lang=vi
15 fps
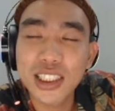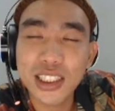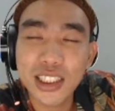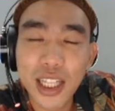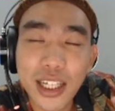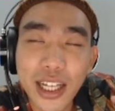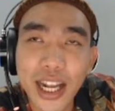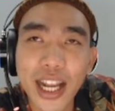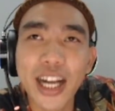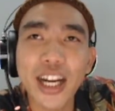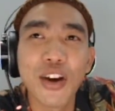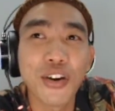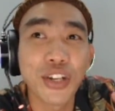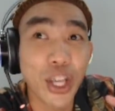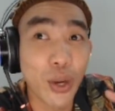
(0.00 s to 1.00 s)
tất cả các
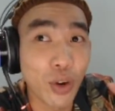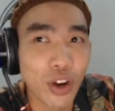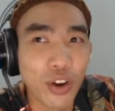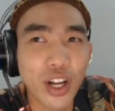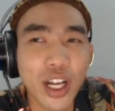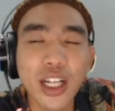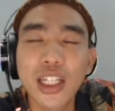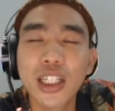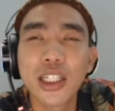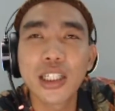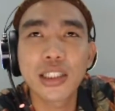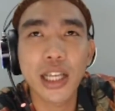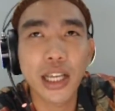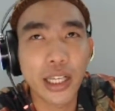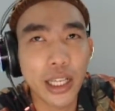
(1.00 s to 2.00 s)
đường nhiều đường á
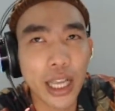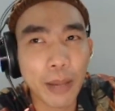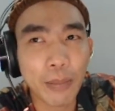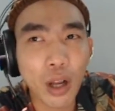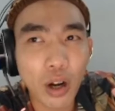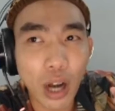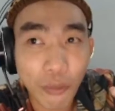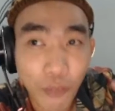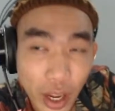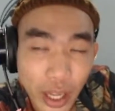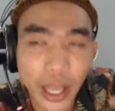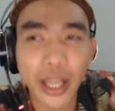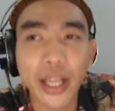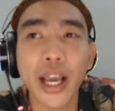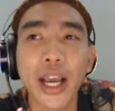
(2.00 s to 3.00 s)
thì em đó đã phát
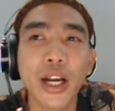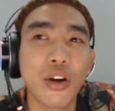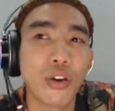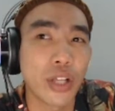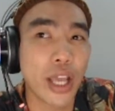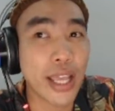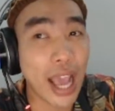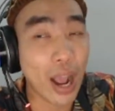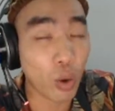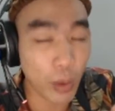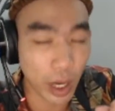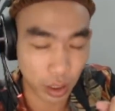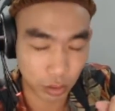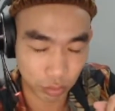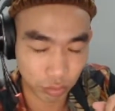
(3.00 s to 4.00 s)
hiện ra cái đường về nhà của
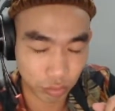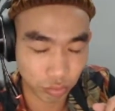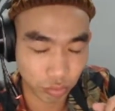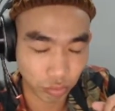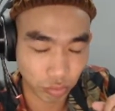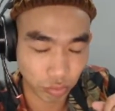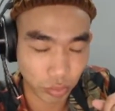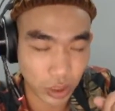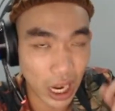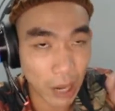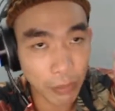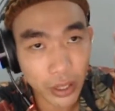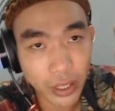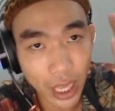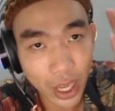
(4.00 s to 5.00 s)
mình và
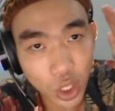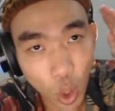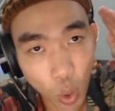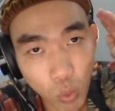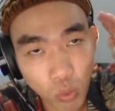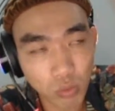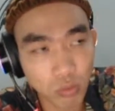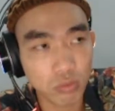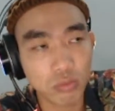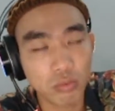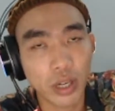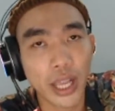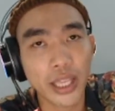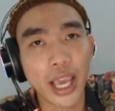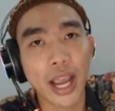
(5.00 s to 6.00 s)
em đó chỉ chú
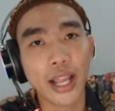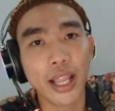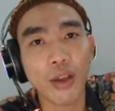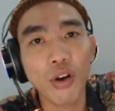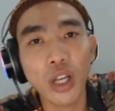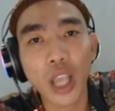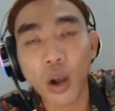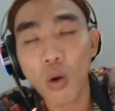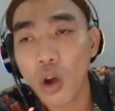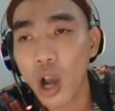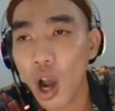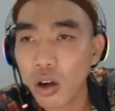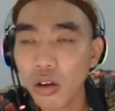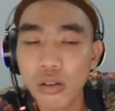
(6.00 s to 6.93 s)
hãy chạy theo hướng dẫn của con